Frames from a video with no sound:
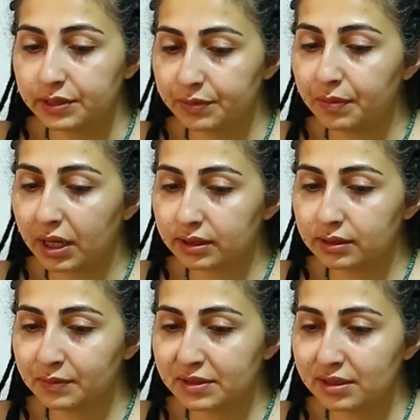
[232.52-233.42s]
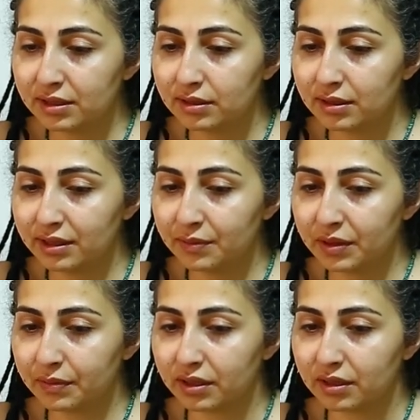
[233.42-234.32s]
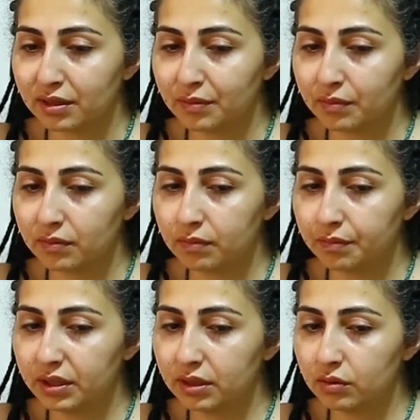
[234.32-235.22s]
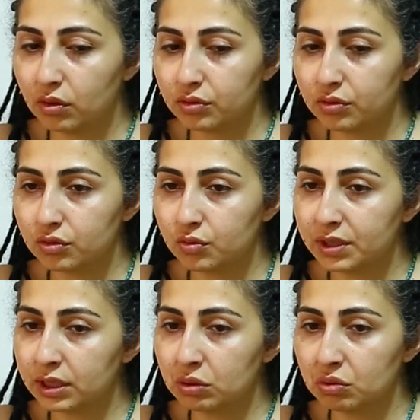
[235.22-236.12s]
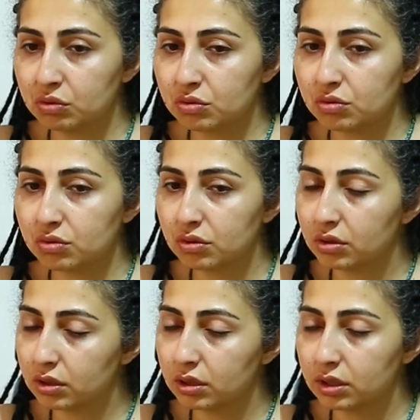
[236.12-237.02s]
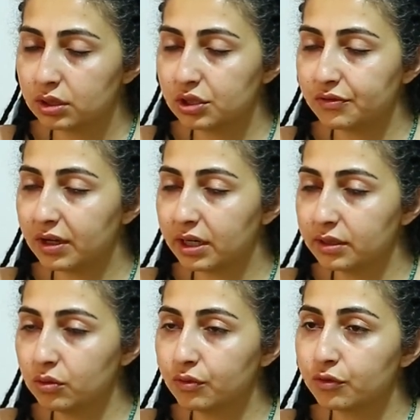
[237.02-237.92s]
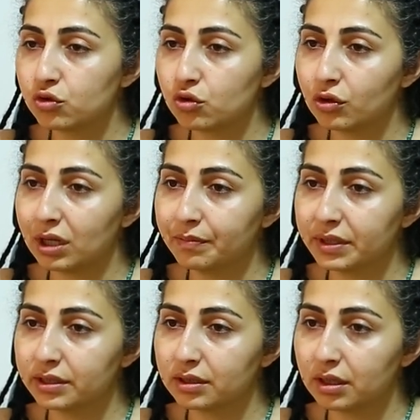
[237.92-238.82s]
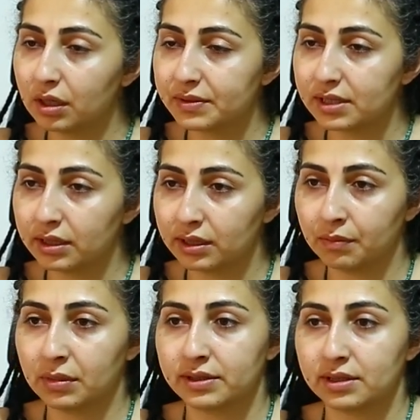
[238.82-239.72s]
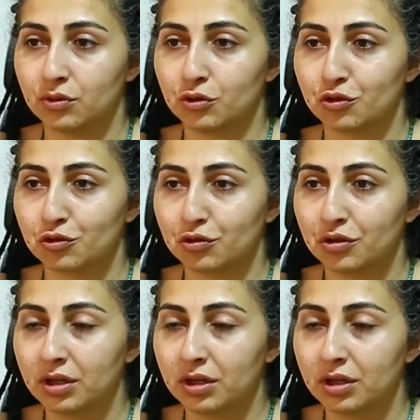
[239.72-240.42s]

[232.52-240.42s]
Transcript: Şimdi baktığımızda dediğim gibi 1400-1200 civarında nüfusu olan bir hapishaneden bahsediyoruz.